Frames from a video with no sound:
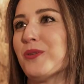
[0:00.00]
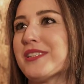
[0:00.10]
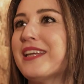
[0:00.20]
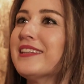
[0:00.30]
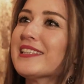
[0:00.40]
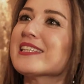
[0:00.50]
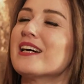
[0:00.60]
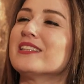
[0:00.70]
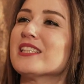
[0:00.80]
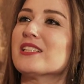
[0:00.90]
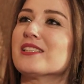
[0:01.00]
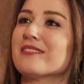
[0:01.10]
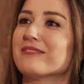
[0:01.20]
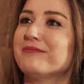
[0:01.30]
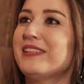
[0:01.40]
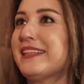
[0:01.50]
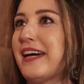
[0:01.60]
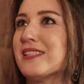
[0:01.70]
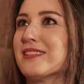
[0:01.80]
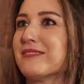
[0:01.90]
olsan nasıl yaklaşırsın? Ne
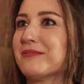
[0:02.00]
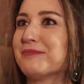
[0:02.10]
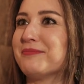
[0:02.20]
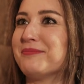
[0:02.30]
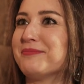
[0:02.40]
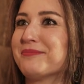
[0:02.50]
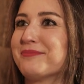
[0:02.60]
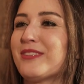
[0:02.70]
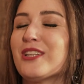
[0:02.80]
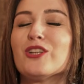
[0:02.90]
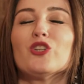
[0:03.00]
dersin? Ben